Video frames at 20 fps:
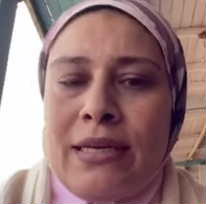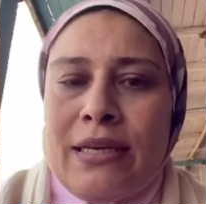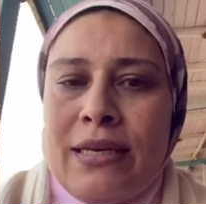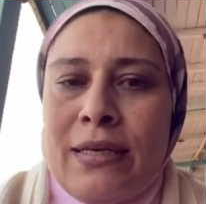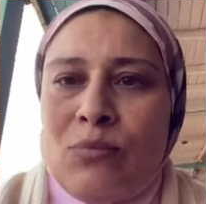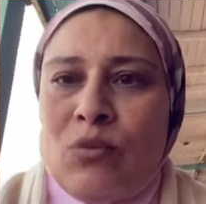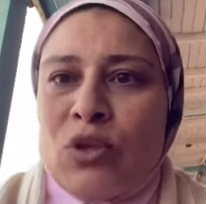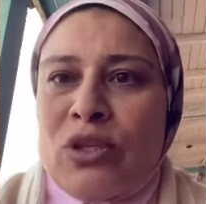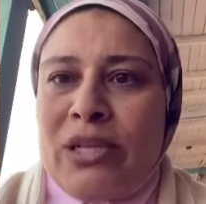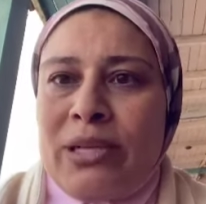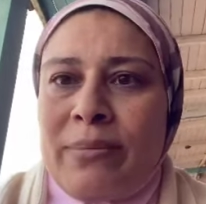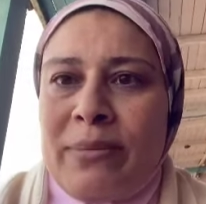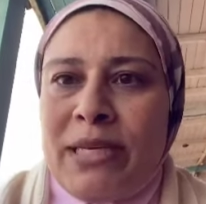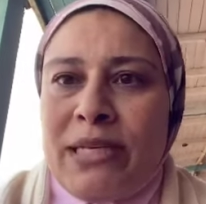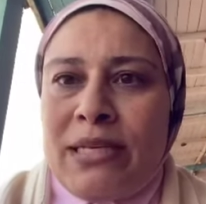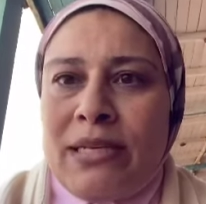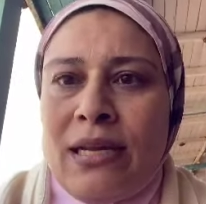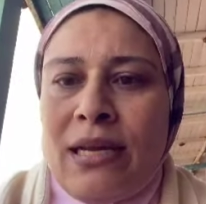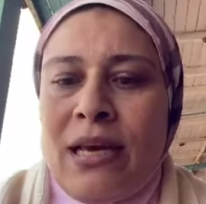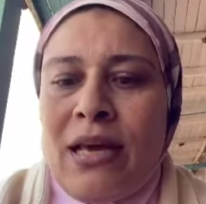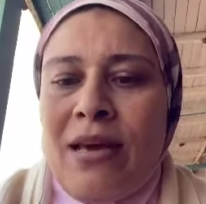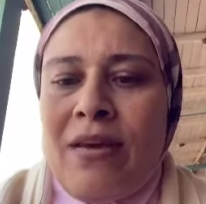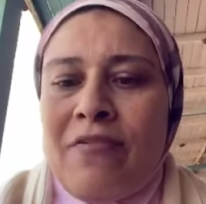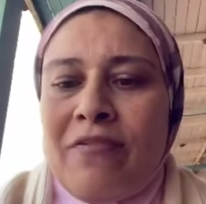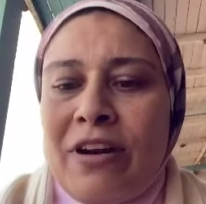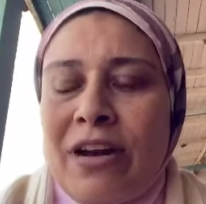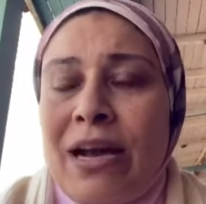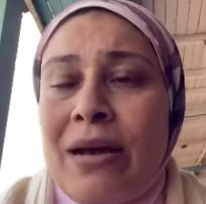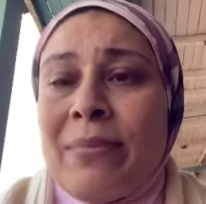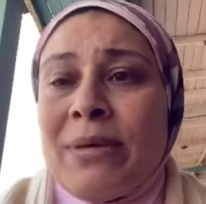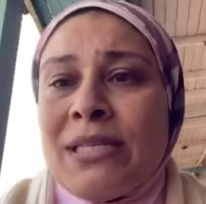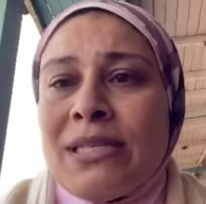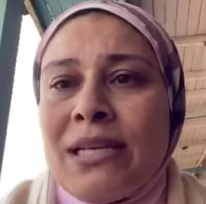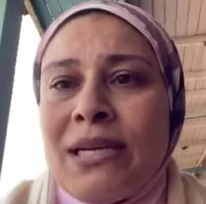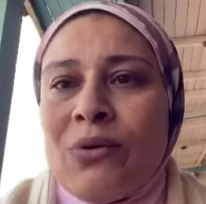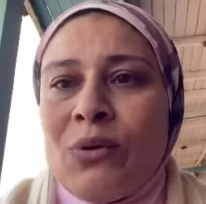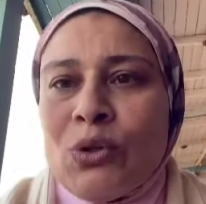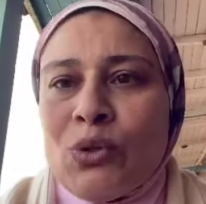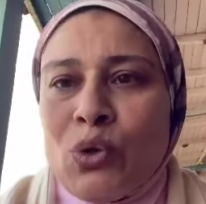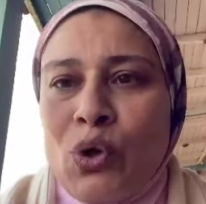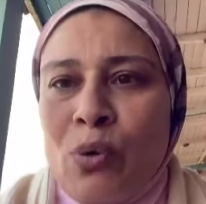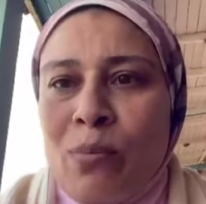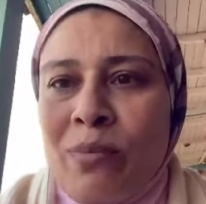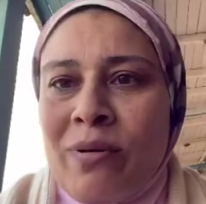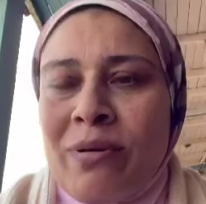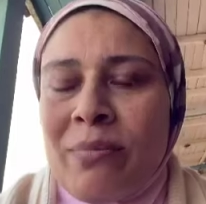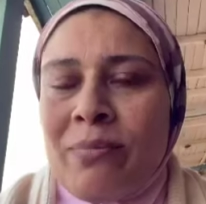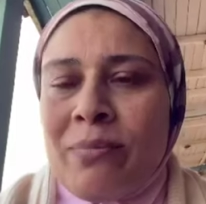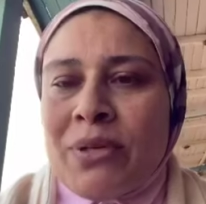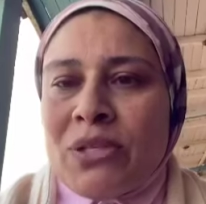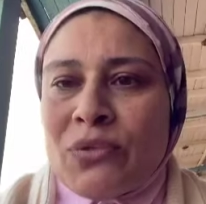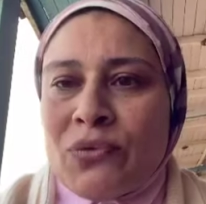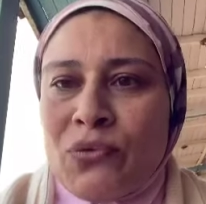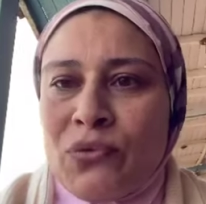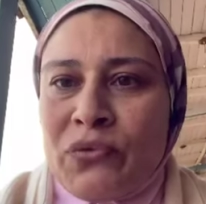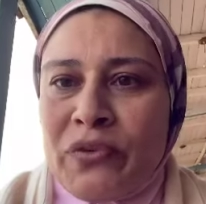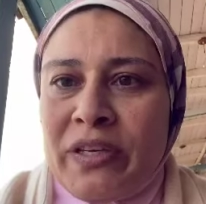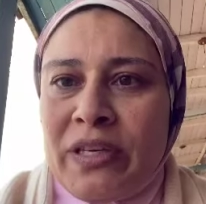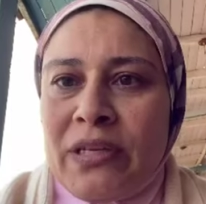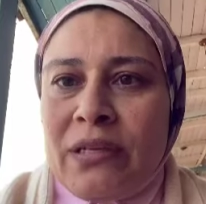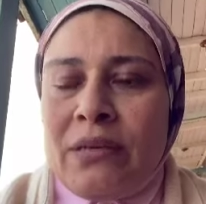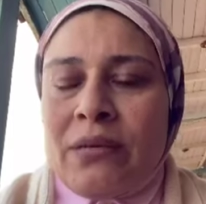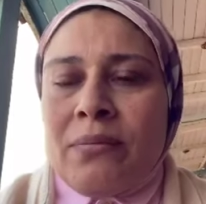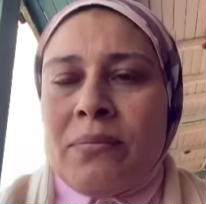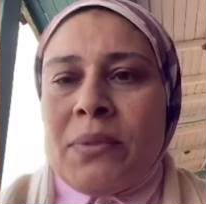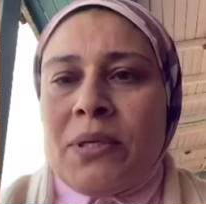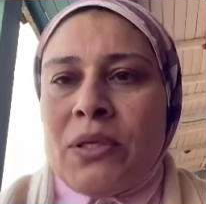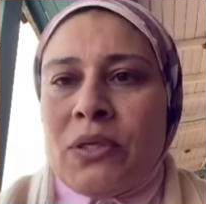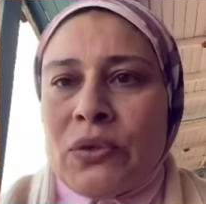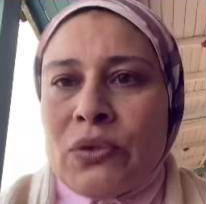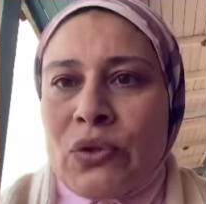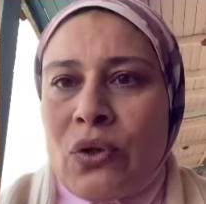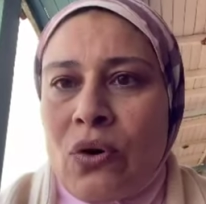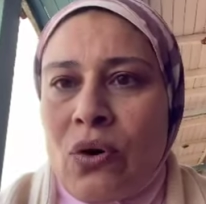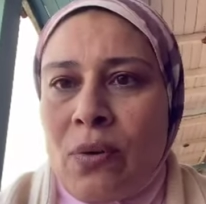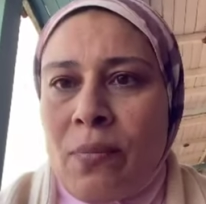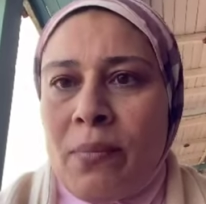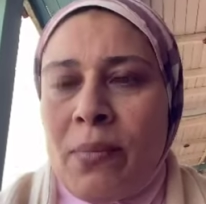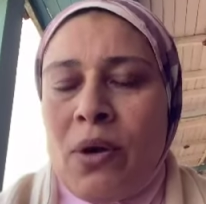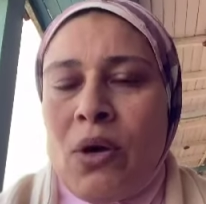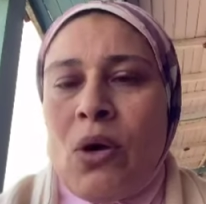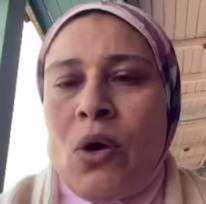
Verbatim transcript: المسلمين في الخمس صلوات وهم مصفوفين بنظام